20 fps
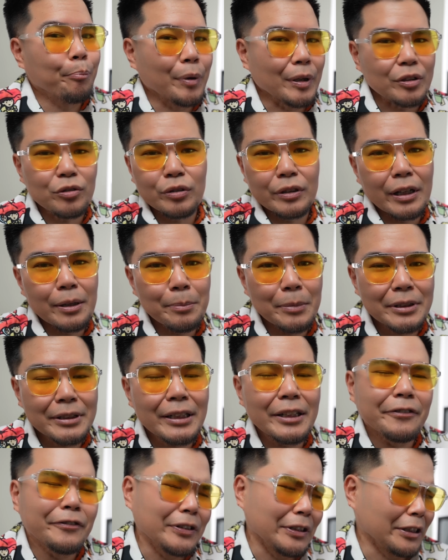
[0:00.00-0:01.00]
Personalmente,
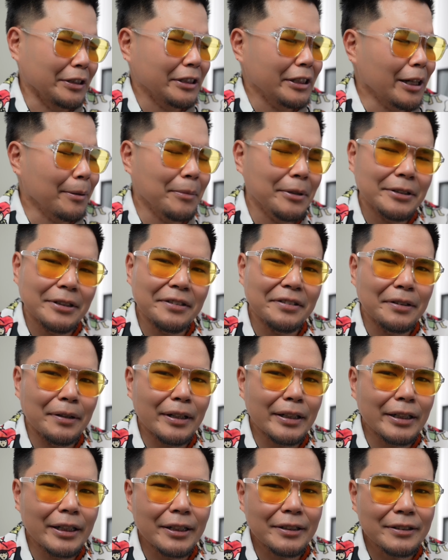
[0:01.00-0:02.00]
definitivamente se
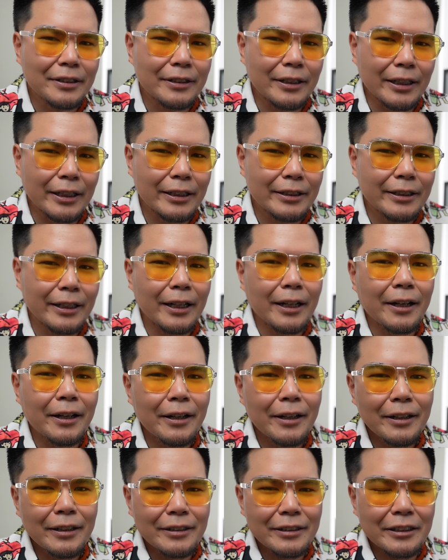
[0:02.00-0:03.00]
va a quedar esta tarjeta
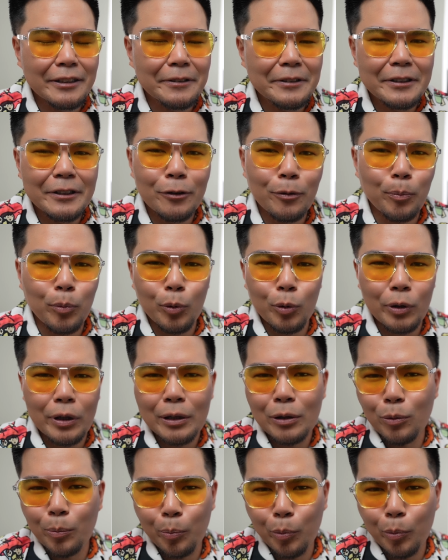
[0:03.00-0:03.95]
de video por,